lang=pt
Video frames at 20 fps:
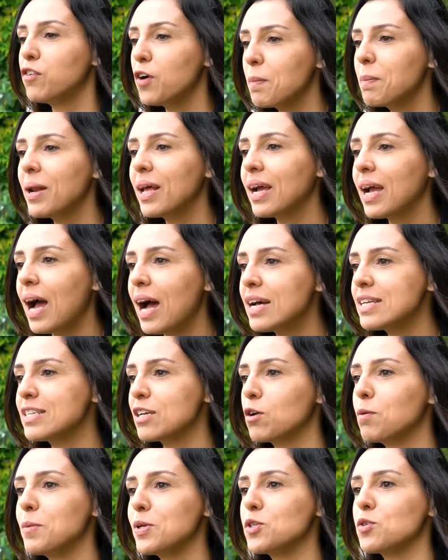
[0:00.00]
Foi para
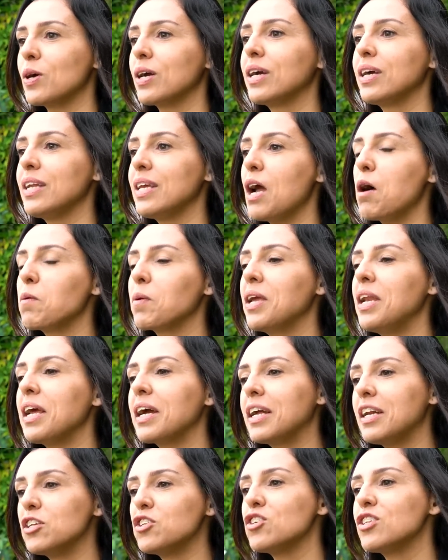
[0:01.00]
casa e começou a criar o que
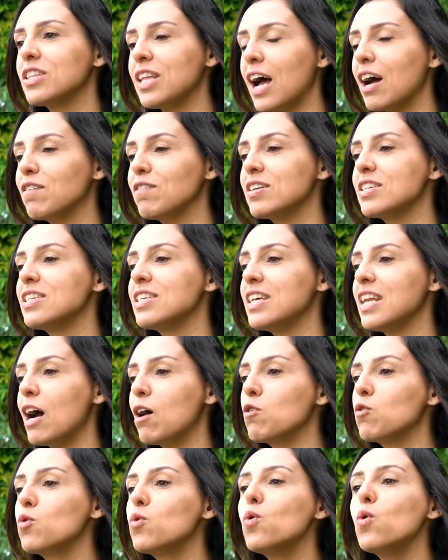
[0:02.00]
ele acreditava ser
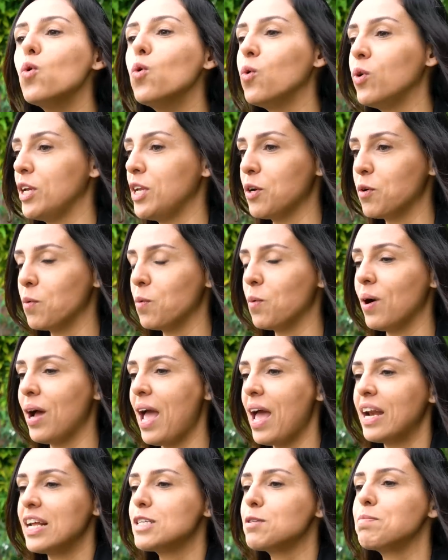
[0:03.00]
algo único.
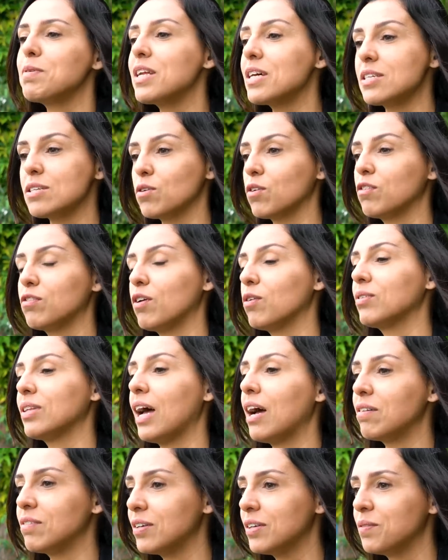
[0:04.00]
Era a inspiração que
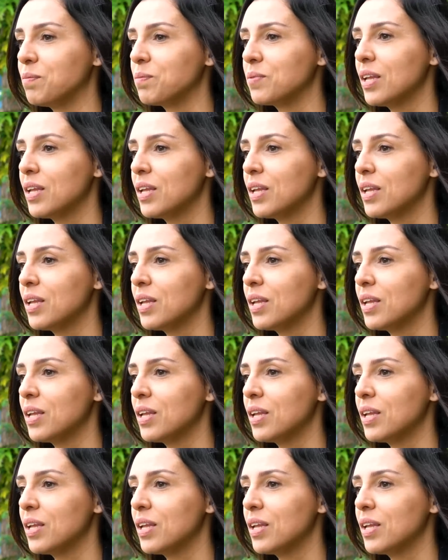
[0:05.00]
faltava.